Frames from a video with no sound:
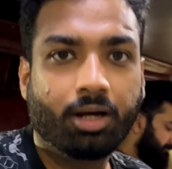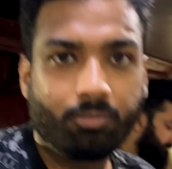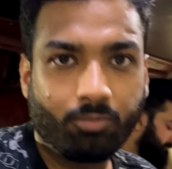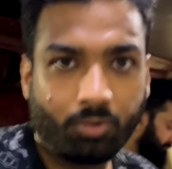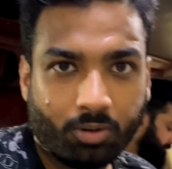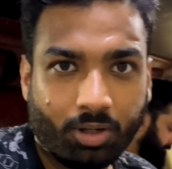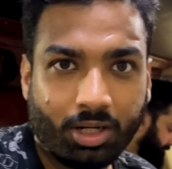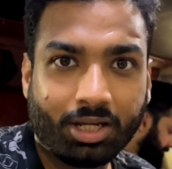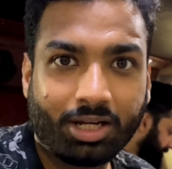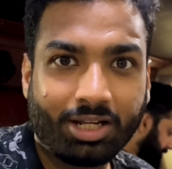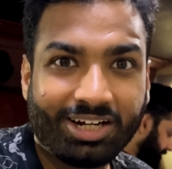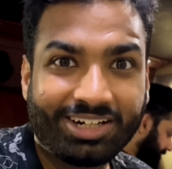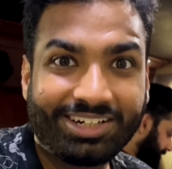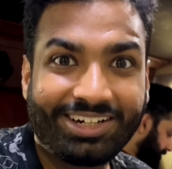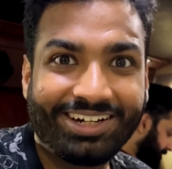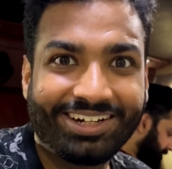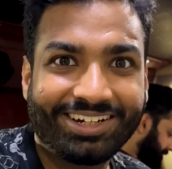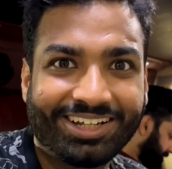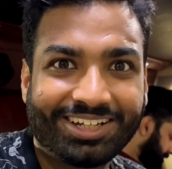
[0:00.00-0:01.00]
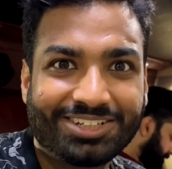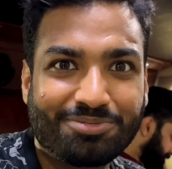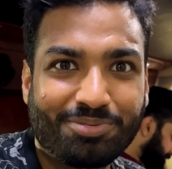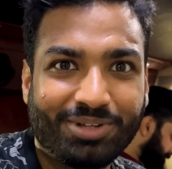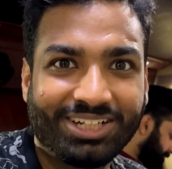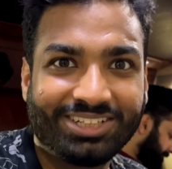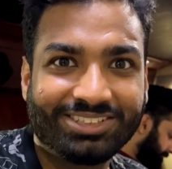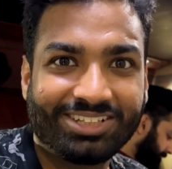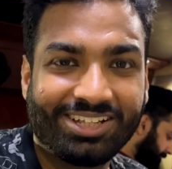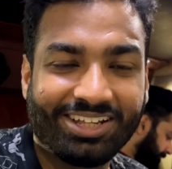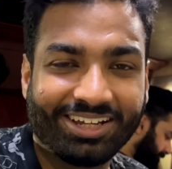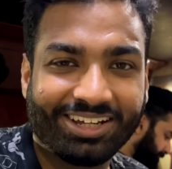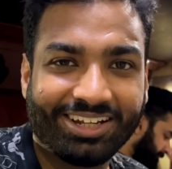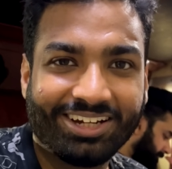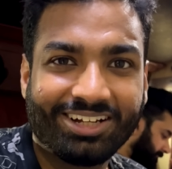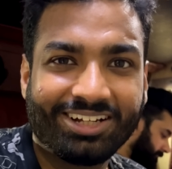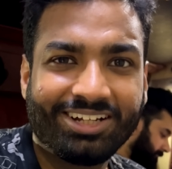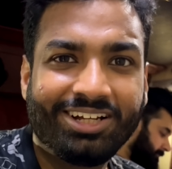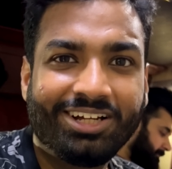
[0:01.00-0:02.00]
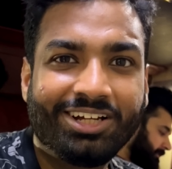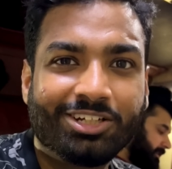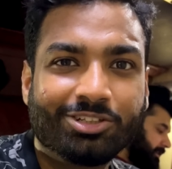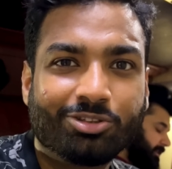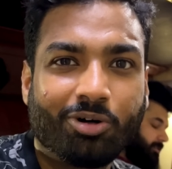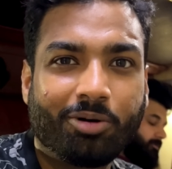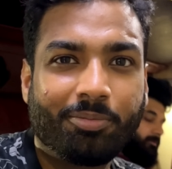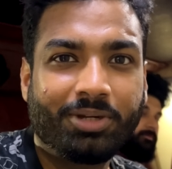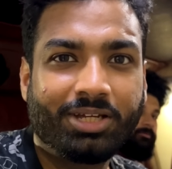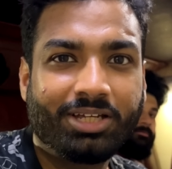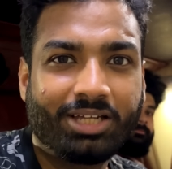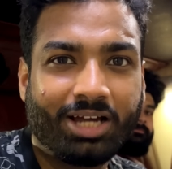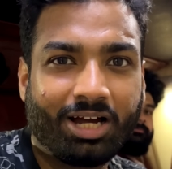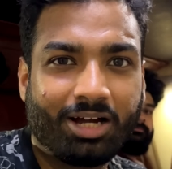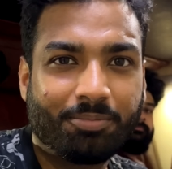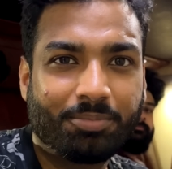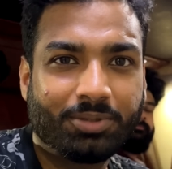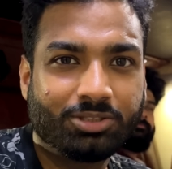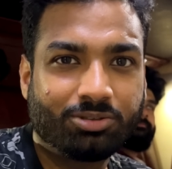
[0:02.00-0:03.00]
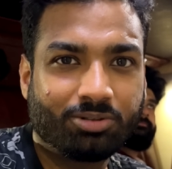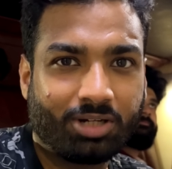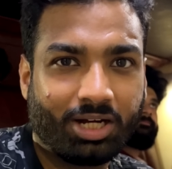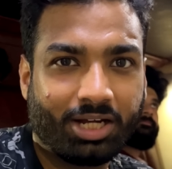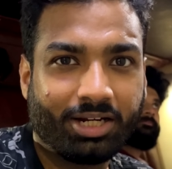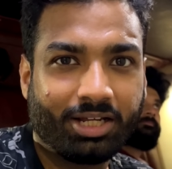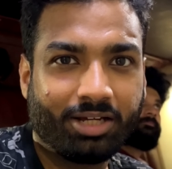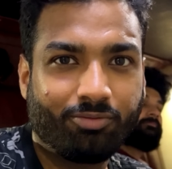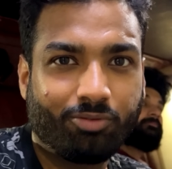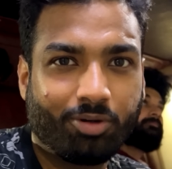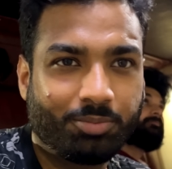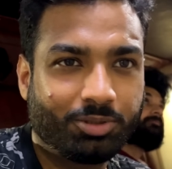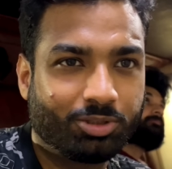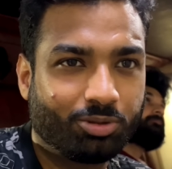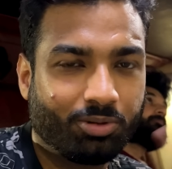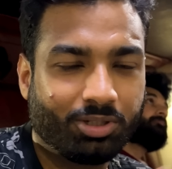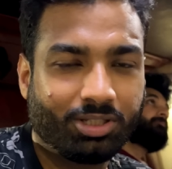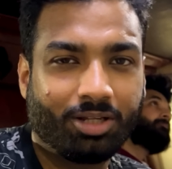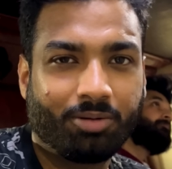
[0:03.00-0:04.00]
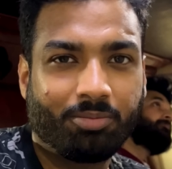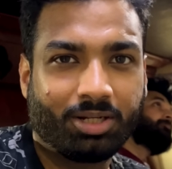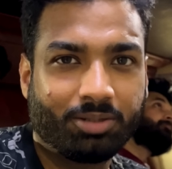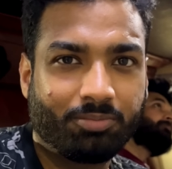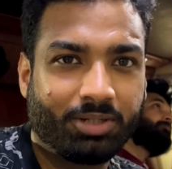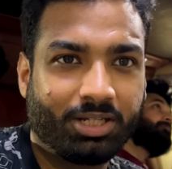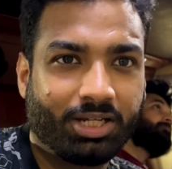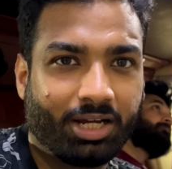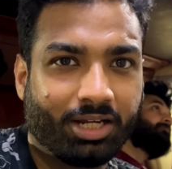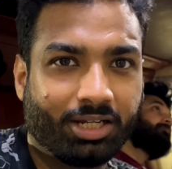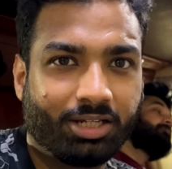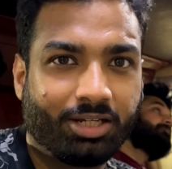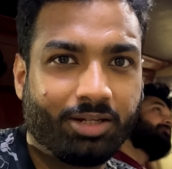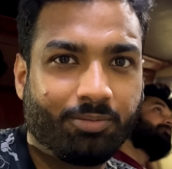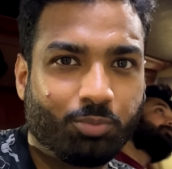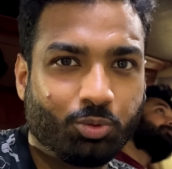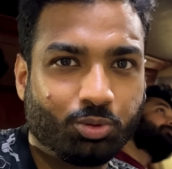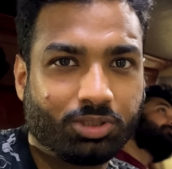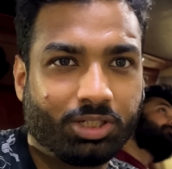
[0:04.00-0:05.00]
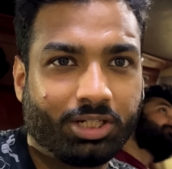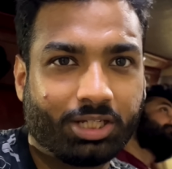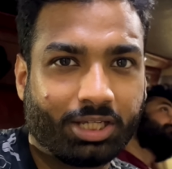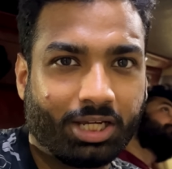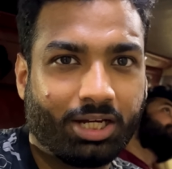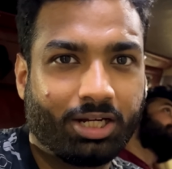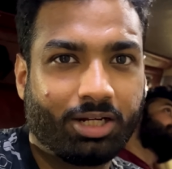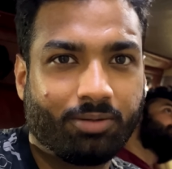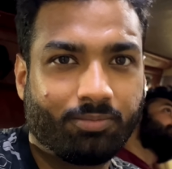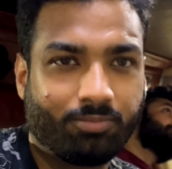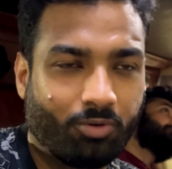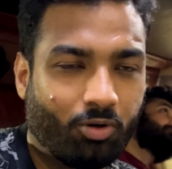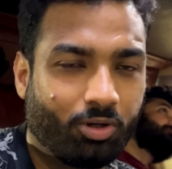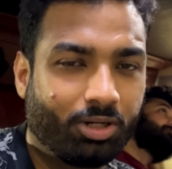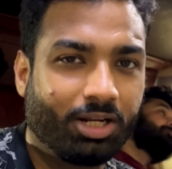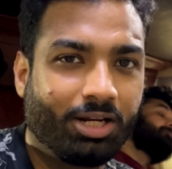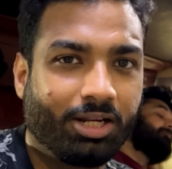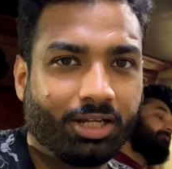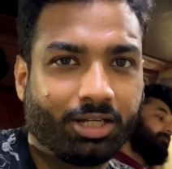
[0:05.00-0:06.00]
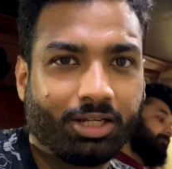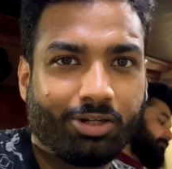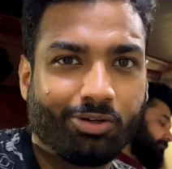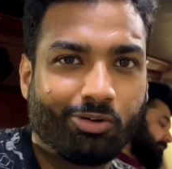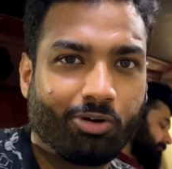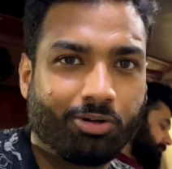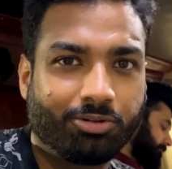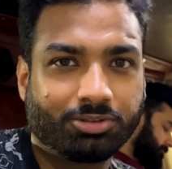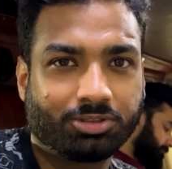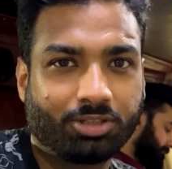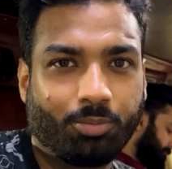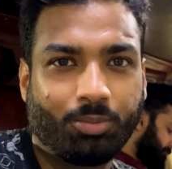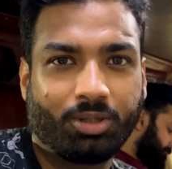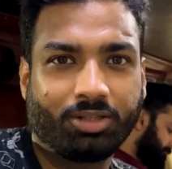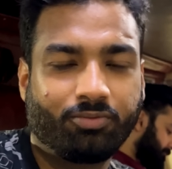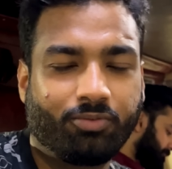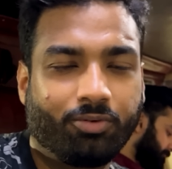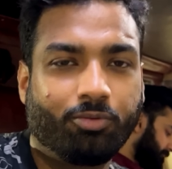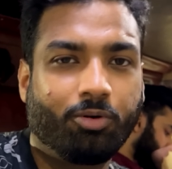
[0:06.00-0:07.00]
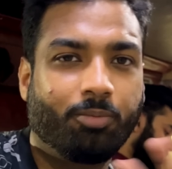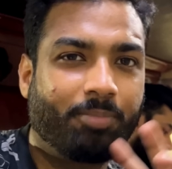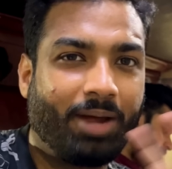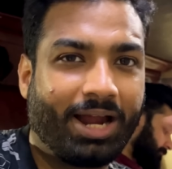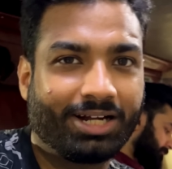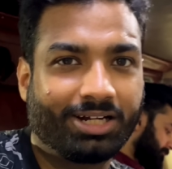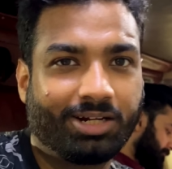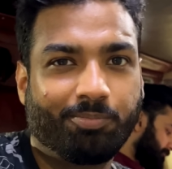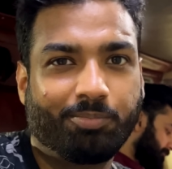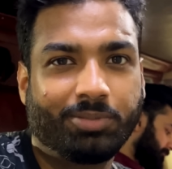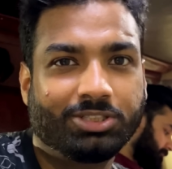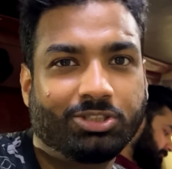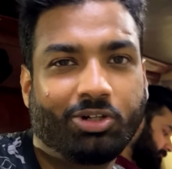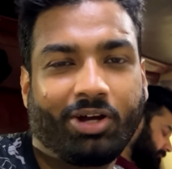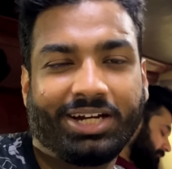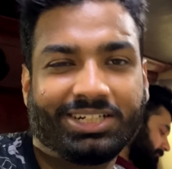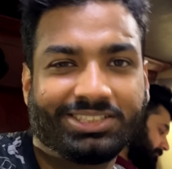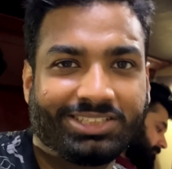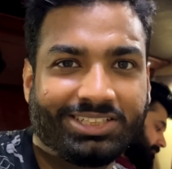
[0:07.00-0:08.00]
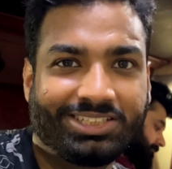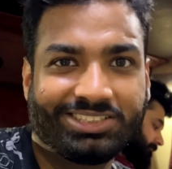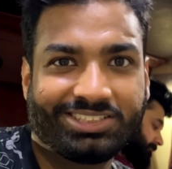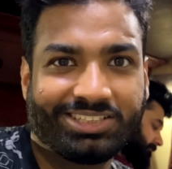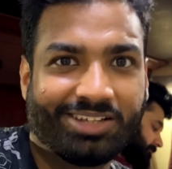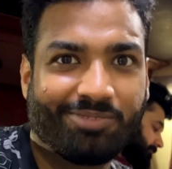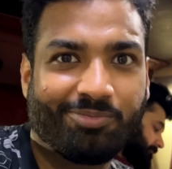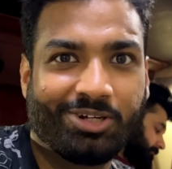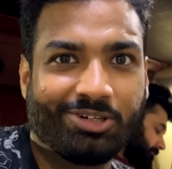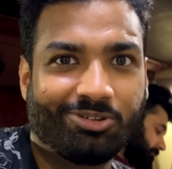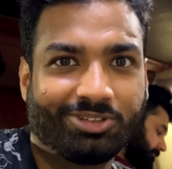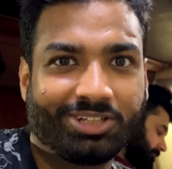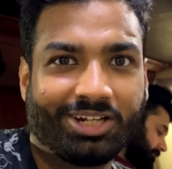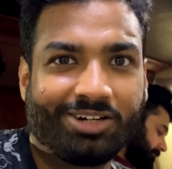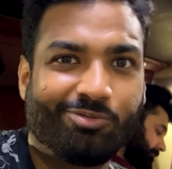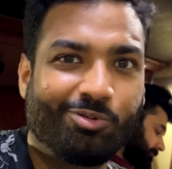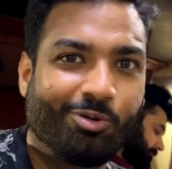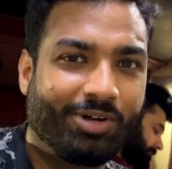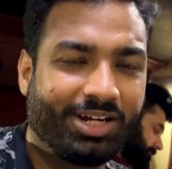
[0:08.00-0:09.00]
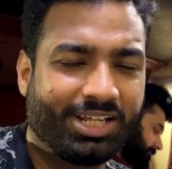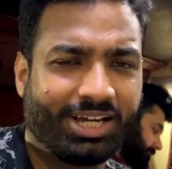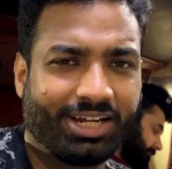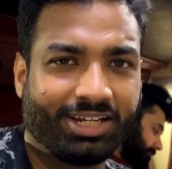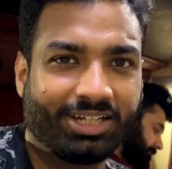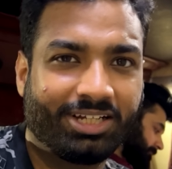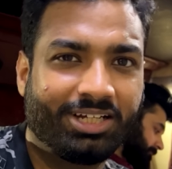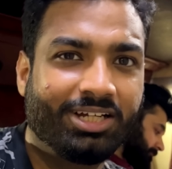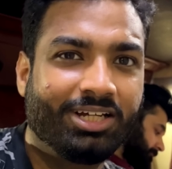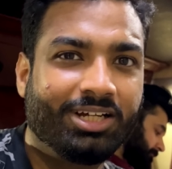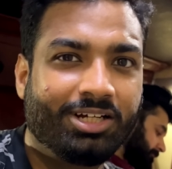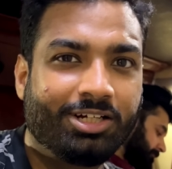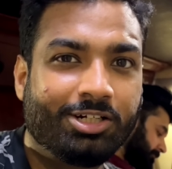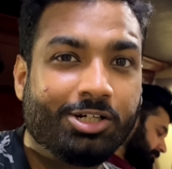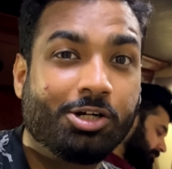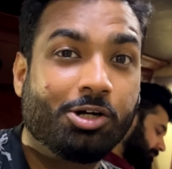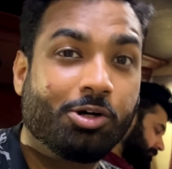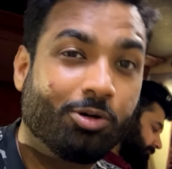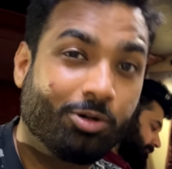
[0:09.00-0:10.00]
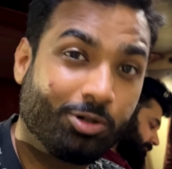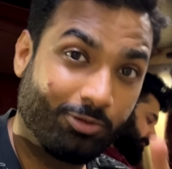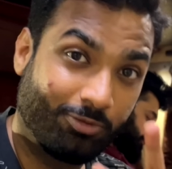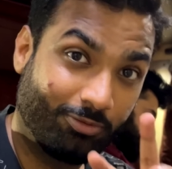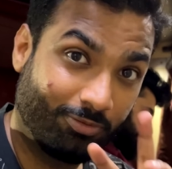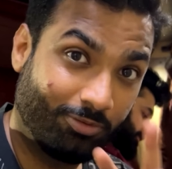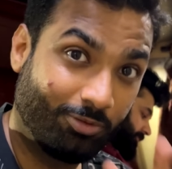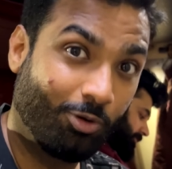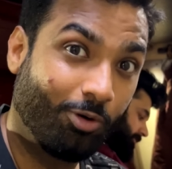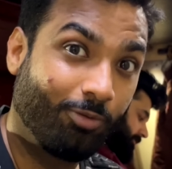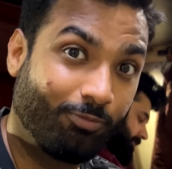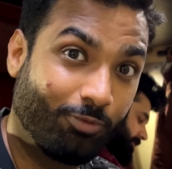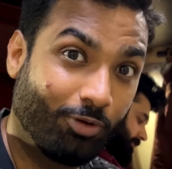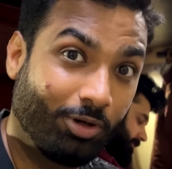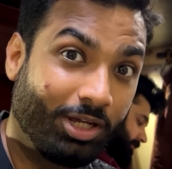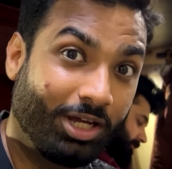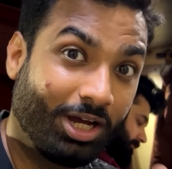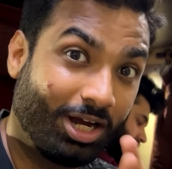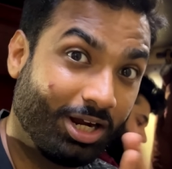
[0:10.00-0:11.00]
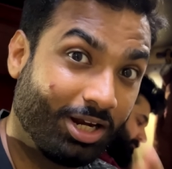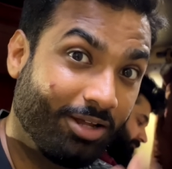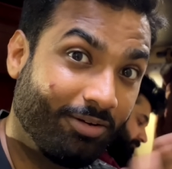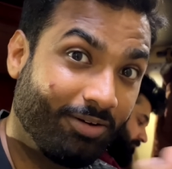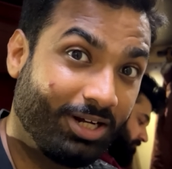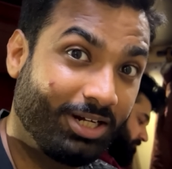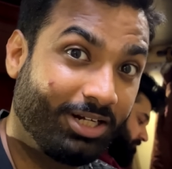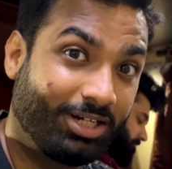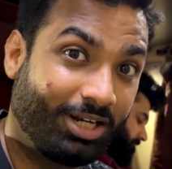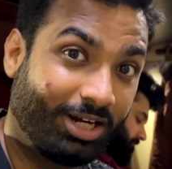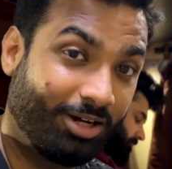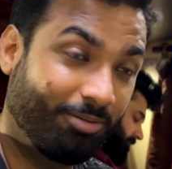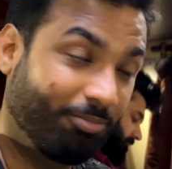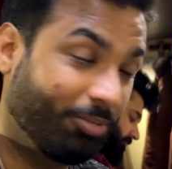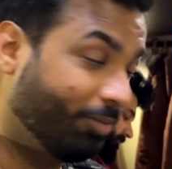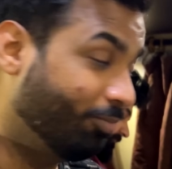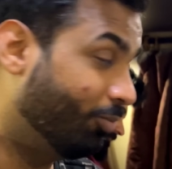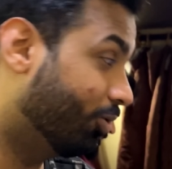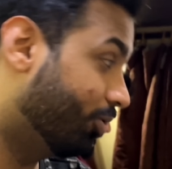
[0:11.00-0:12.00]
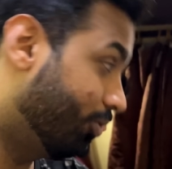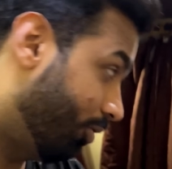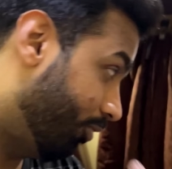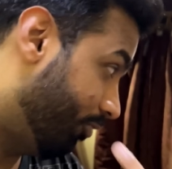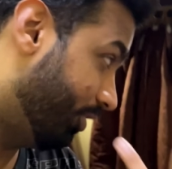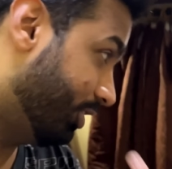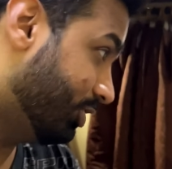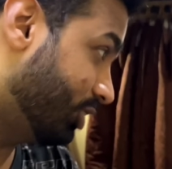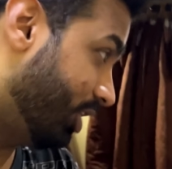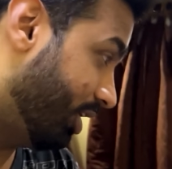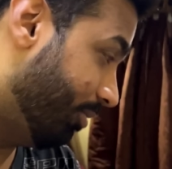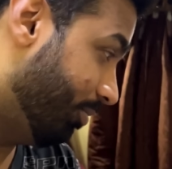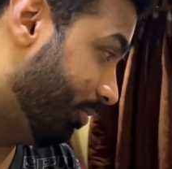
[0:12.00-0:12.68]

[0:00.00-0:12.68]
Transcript: हम लोग अलग अलग ट्रेन का एक्सपीरियंस लेंगे ना तो अभी यहाँ पे जो खाना है वो अभी थोड़ी देर बाद भैया आएंगे पूछने क्या ऑर्डर लेंगे और उसके बाद फिर वो पैक डब्बे जो एड सी की मिल होती है ना वो वाली खाएंगे होपफुली अगली वाली ट्रेन में हम लोगों को फ्रेश खाना